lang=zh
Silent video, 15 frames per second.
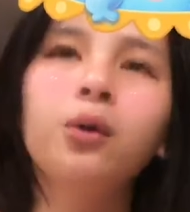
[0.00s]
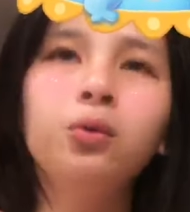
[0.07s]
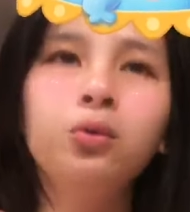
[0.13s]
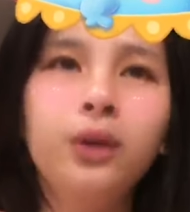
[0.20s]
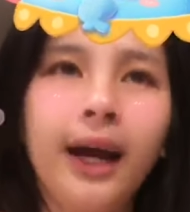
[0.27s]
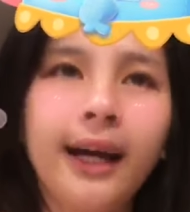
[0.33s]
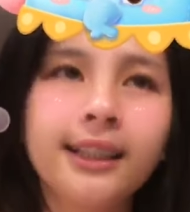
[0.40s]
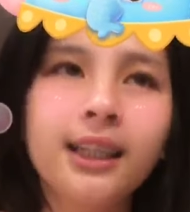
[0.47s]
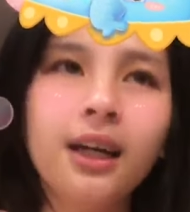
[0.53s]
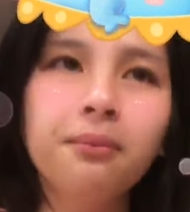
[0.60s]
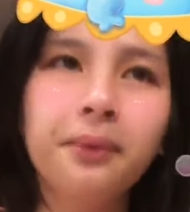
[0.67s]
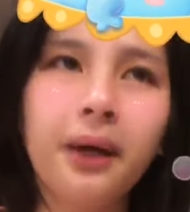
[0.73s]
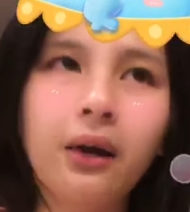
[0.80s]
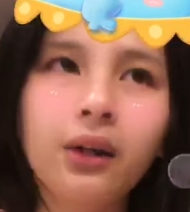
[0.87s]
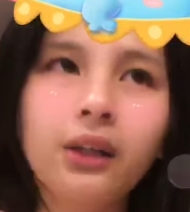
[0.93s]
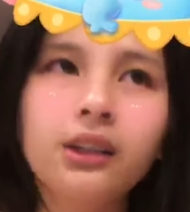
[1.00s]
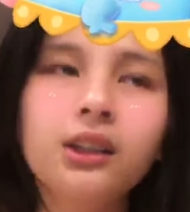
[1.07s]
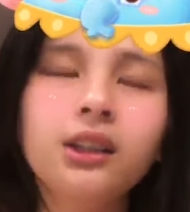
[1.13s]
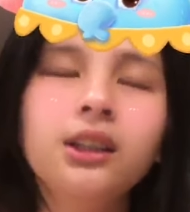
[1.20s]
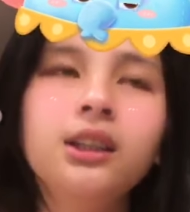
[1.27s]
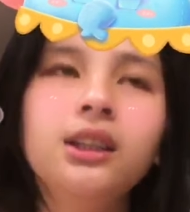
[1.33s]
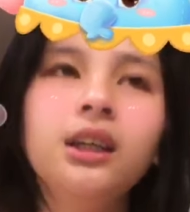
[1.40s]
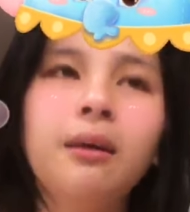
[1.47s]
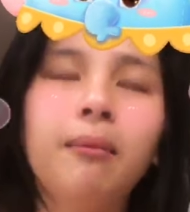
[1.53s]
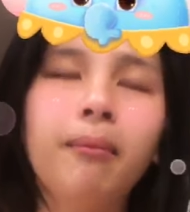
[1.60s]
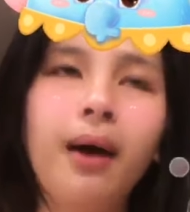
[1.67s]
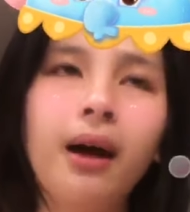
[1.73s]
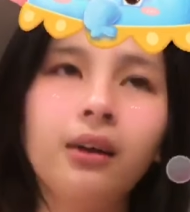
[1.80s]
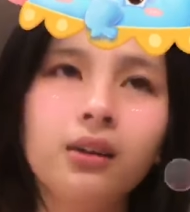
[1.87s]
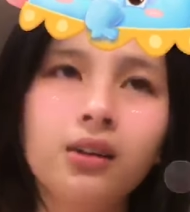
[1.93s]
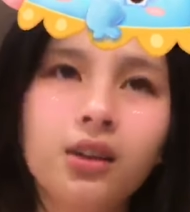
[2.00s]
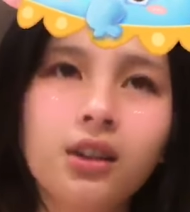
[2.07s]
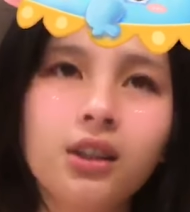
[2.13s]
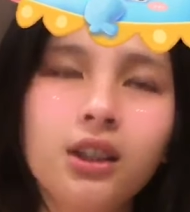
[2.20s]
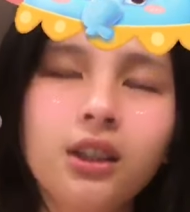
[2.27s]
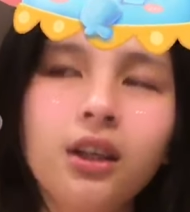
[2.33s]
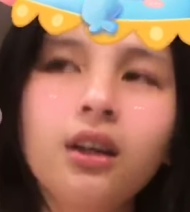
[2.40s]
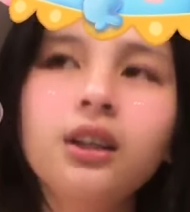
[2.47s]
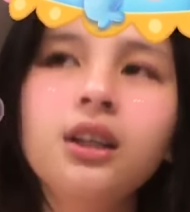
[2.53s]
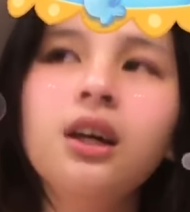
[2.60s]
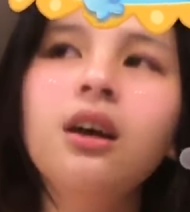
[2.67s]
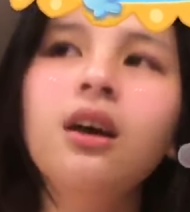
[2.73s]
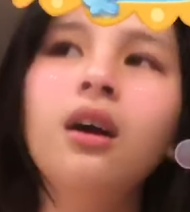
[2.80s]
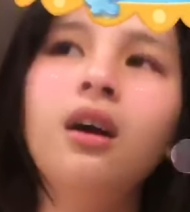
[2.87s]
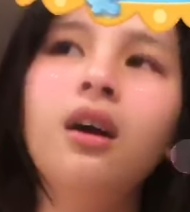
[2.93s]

舞台上表演是一件很棒的事情，而且